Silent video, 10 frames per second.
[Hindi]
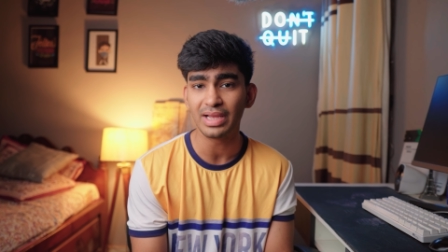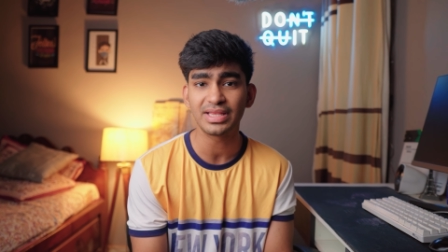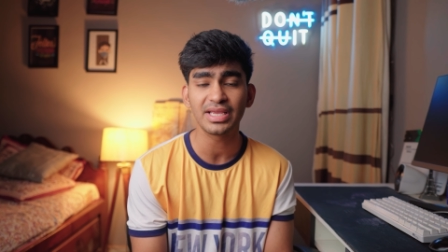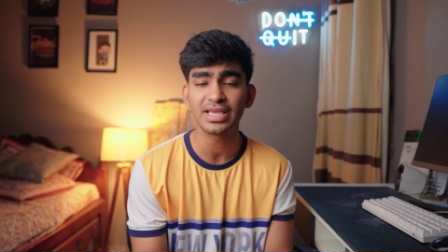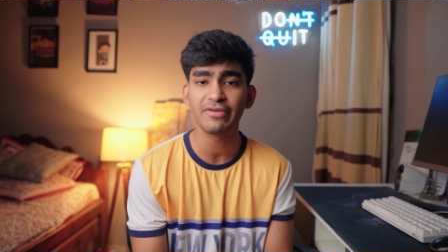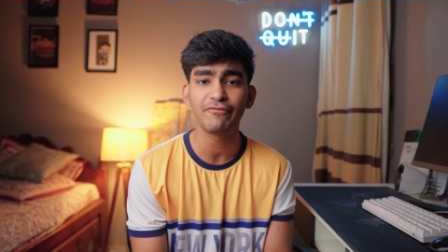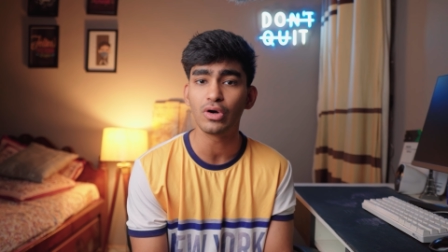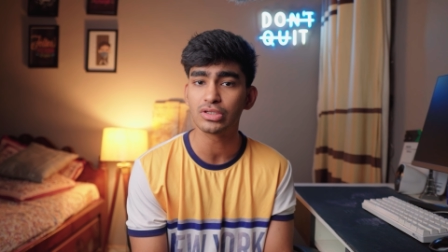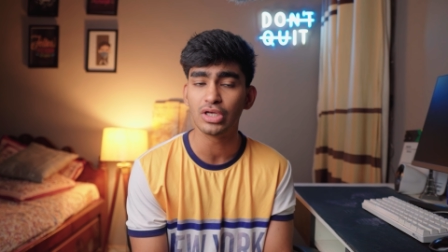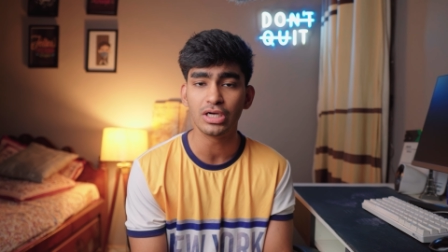आई थिंक
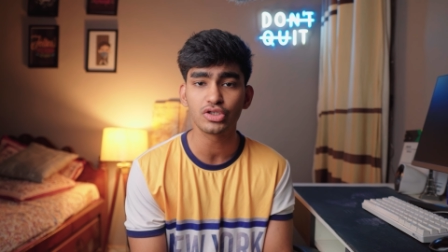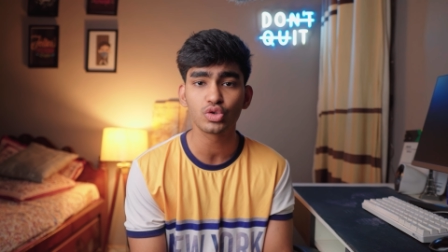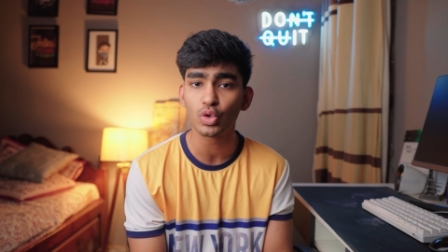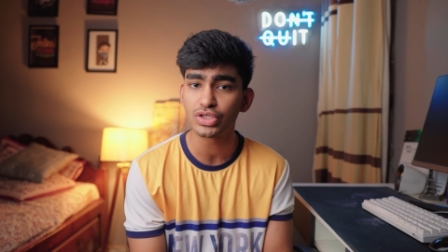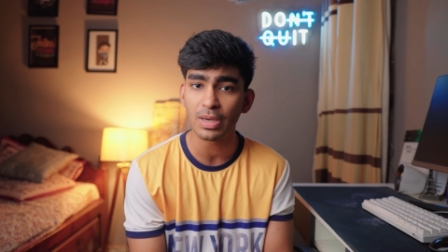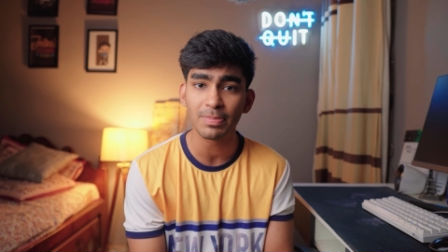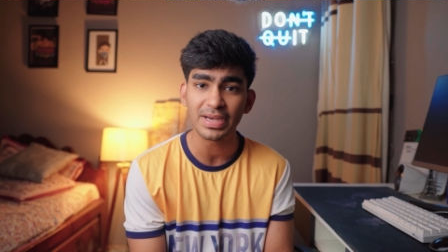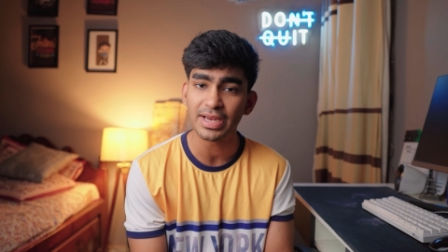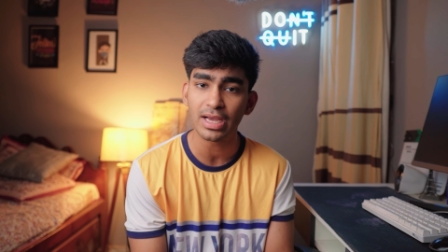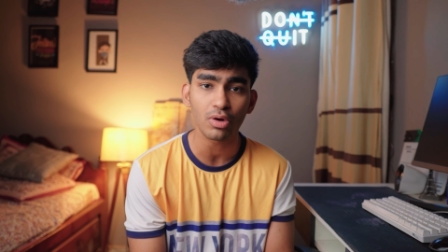फॉर द सोशल
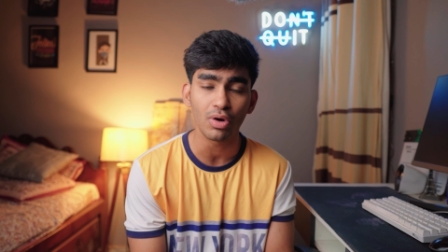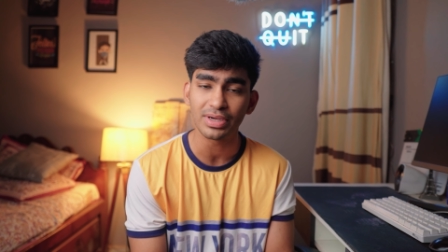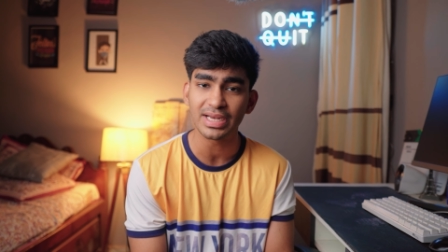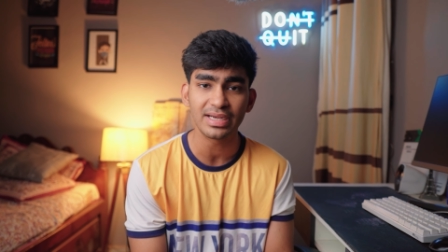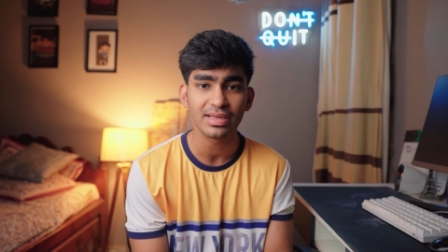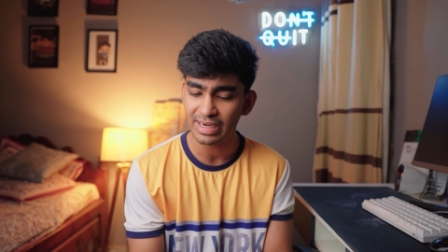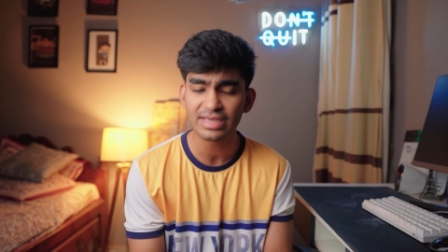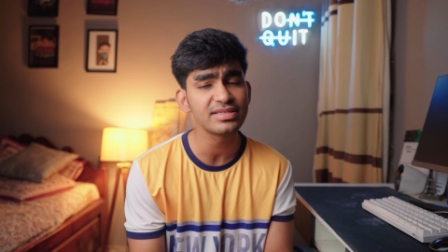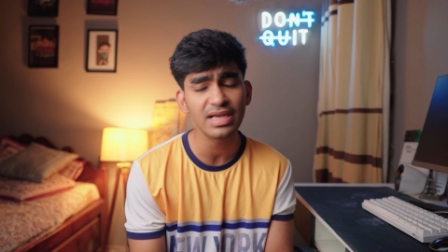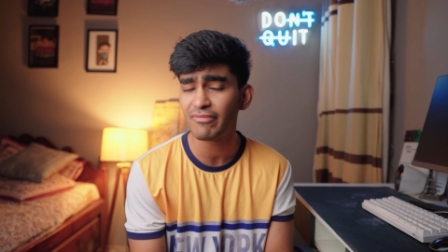मीडिया कॉन्टेंट इट
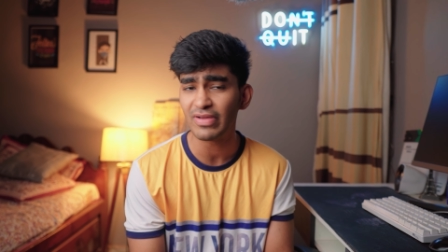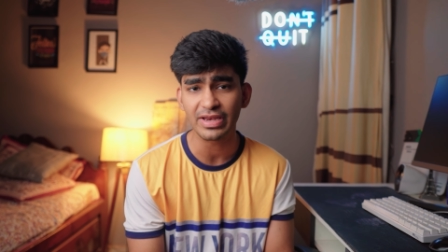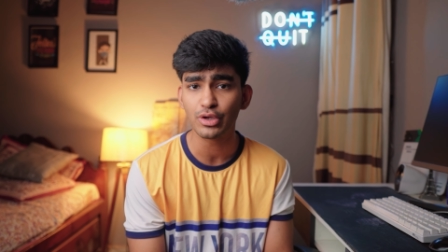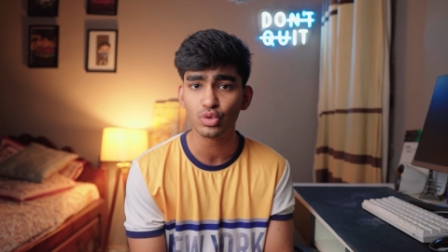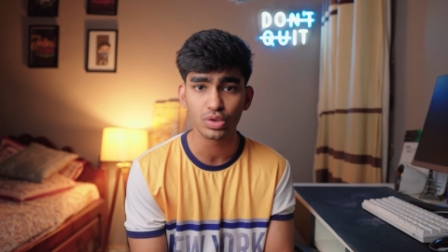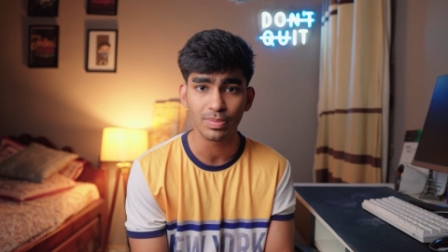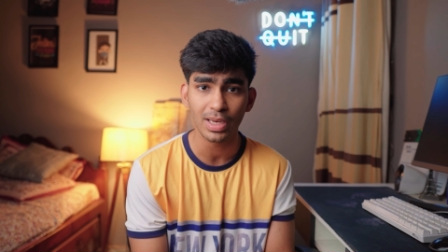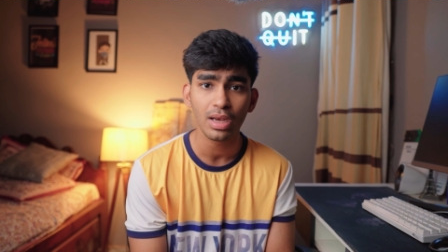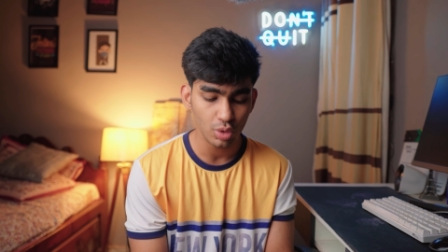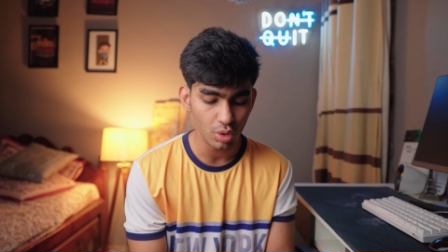इज स्टिल वेरी
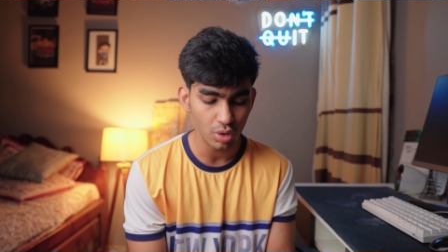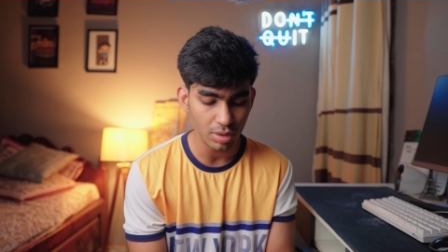यूजेबल तो